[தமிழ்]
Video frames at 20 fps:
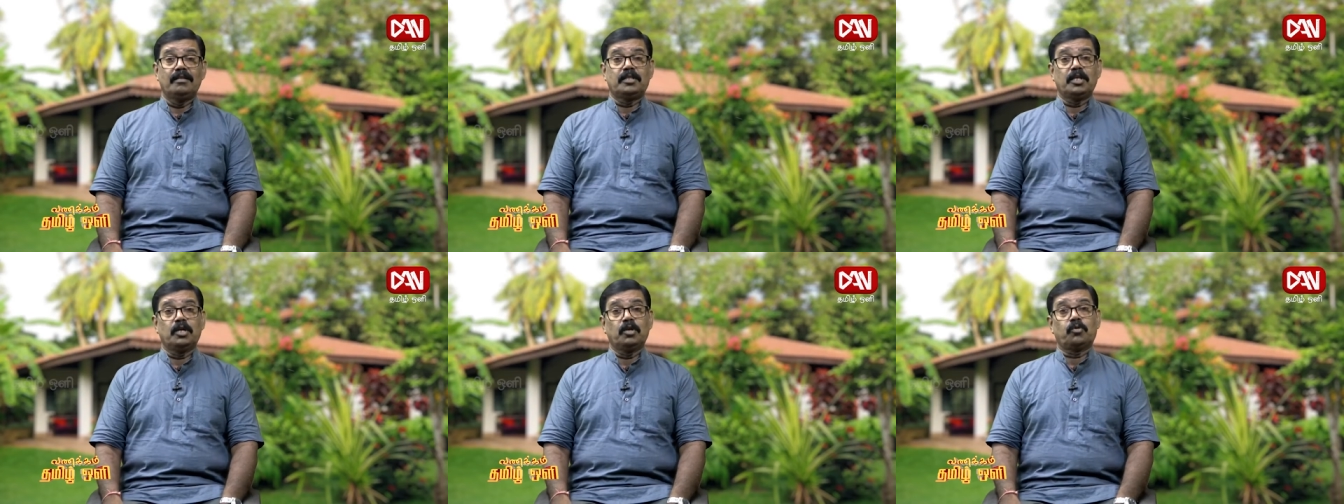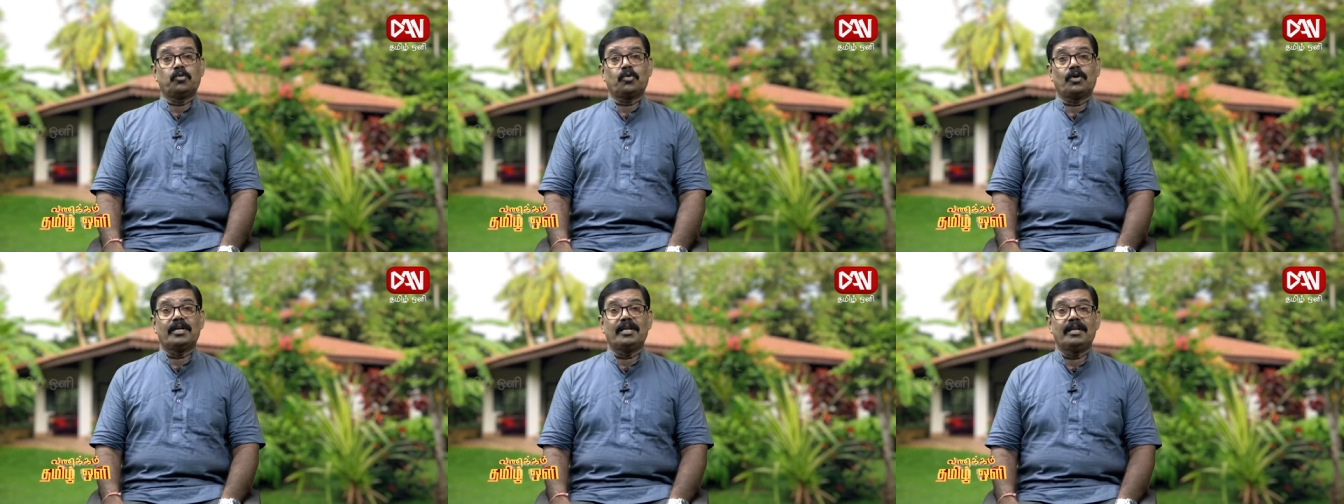
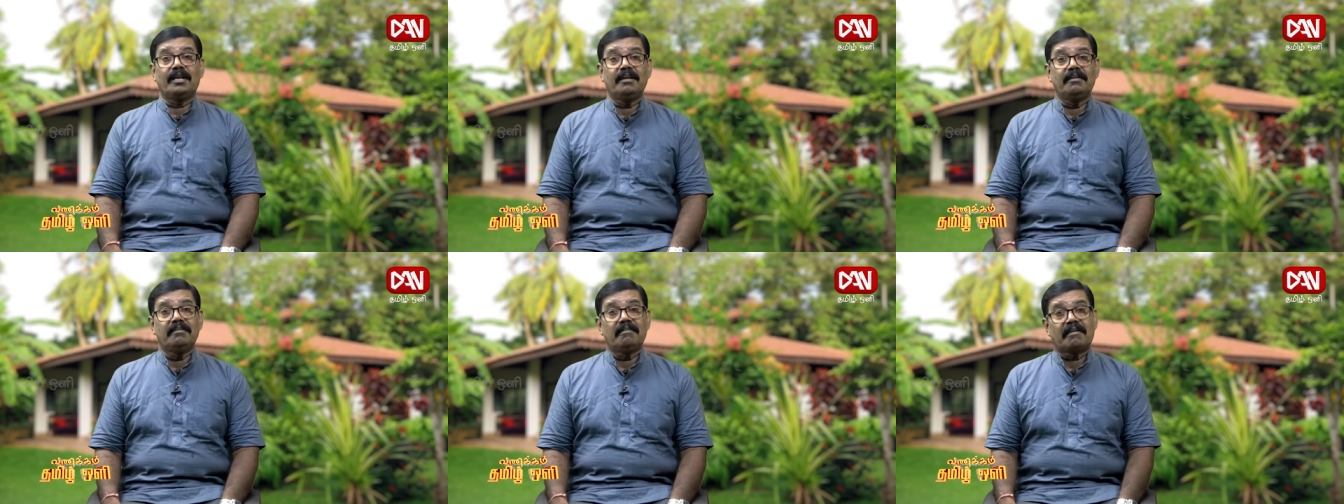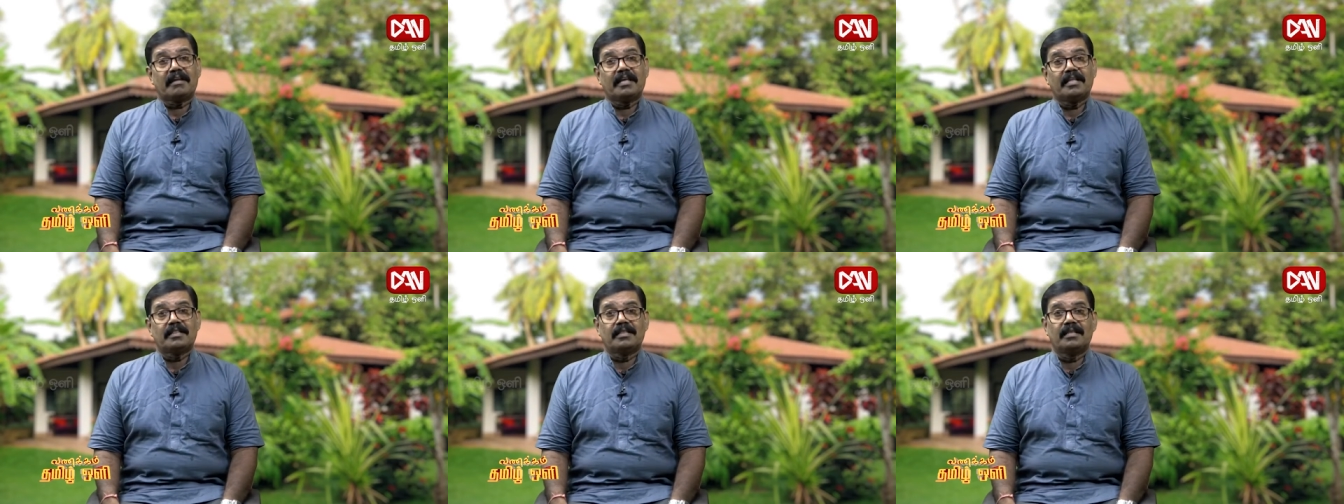திருக்குறளிலே
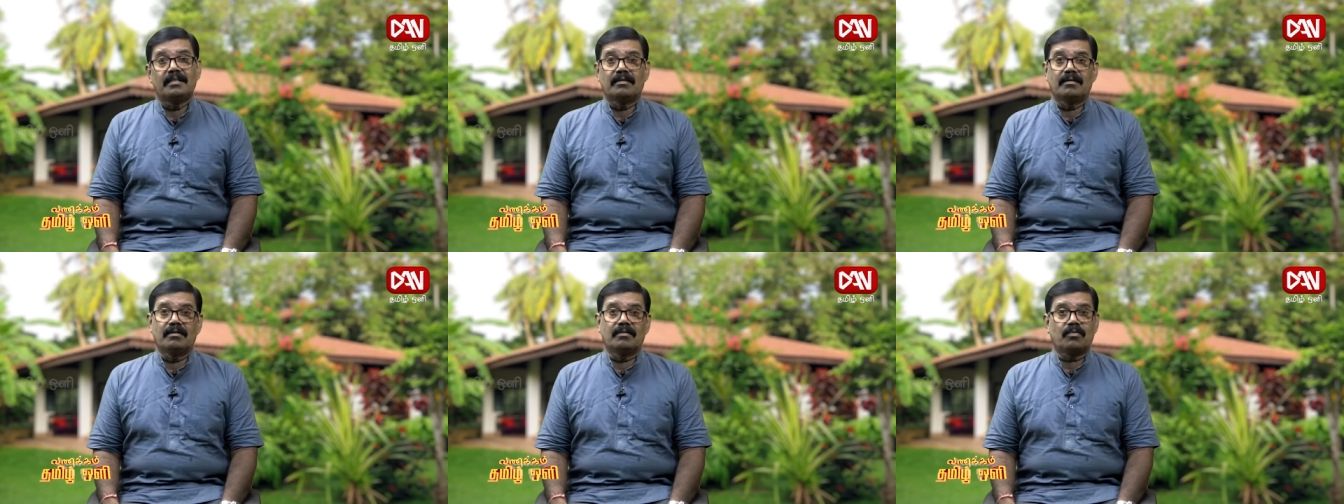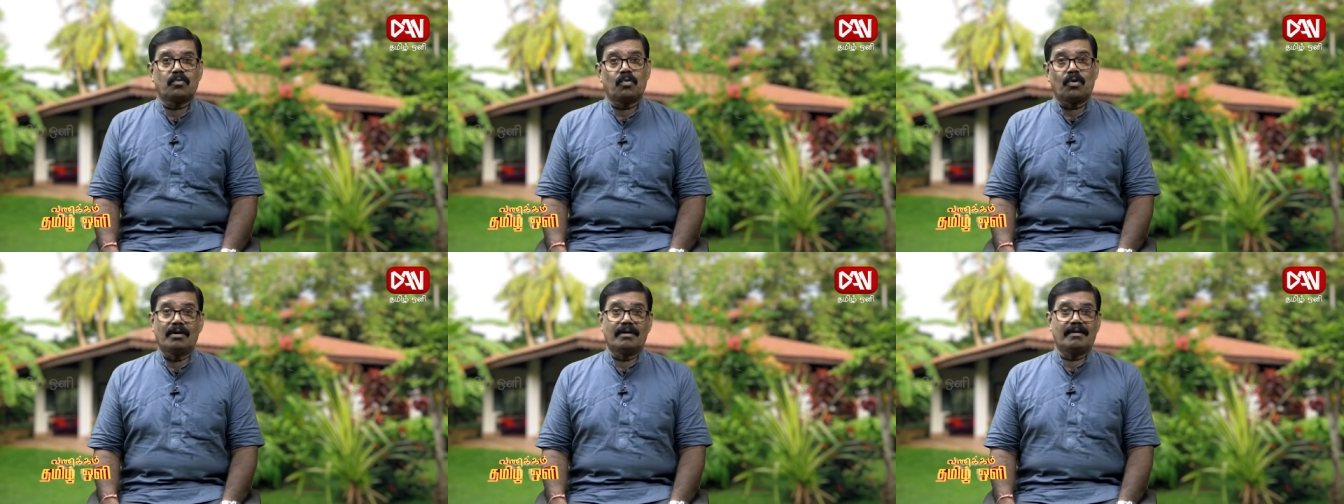நிறைய
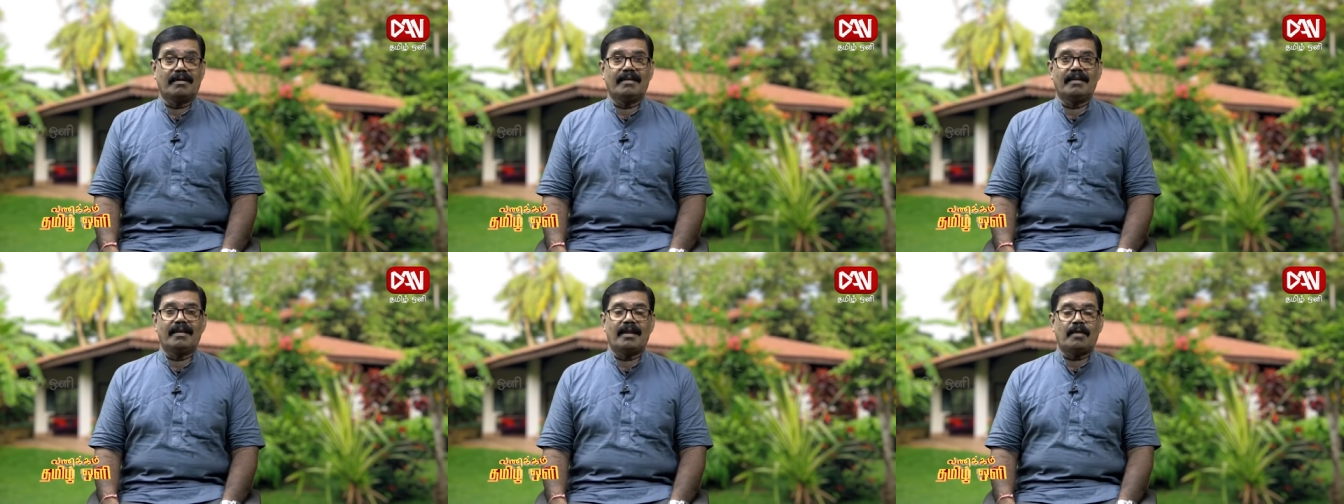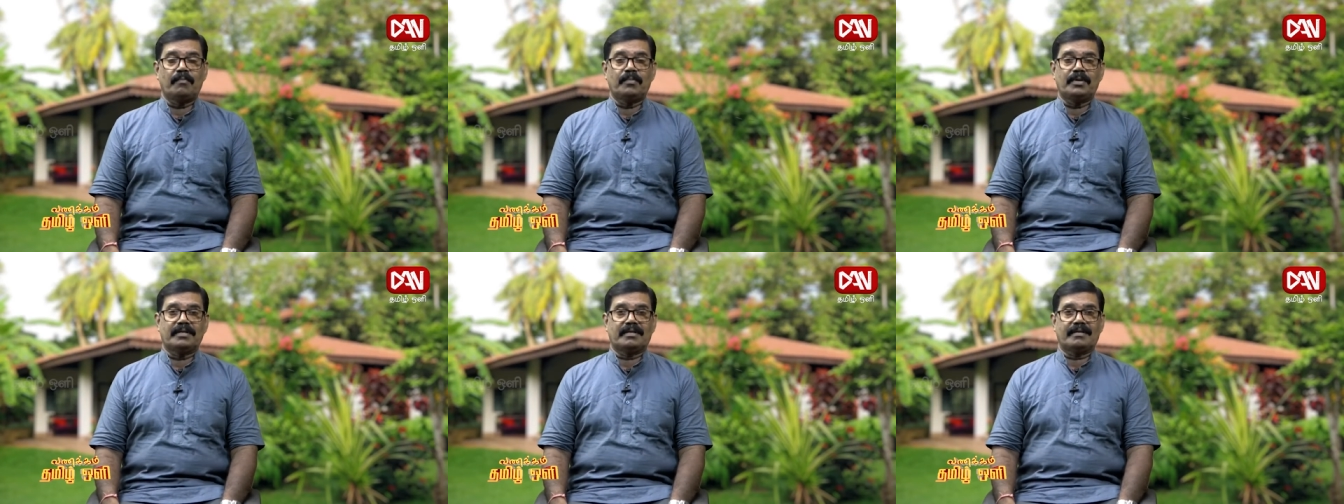குரல்கள்
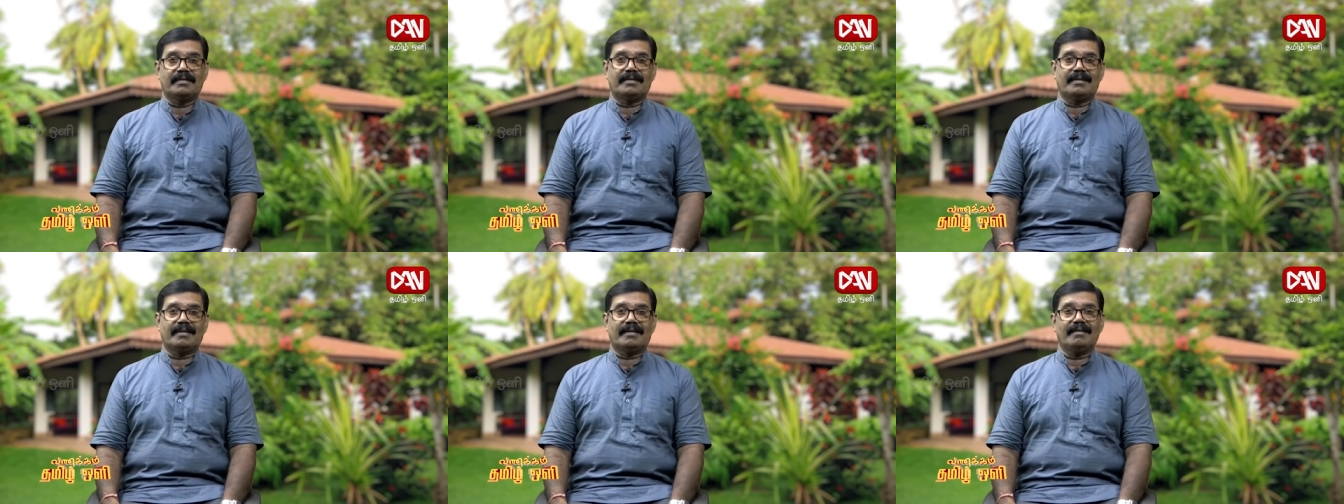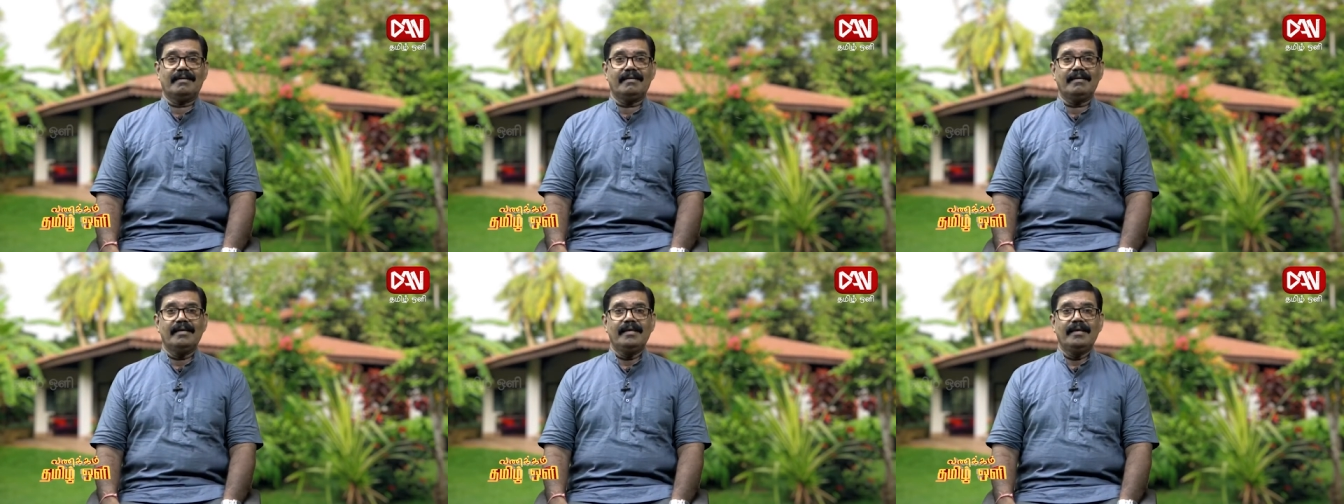எல்லாம் இருக்கின்றன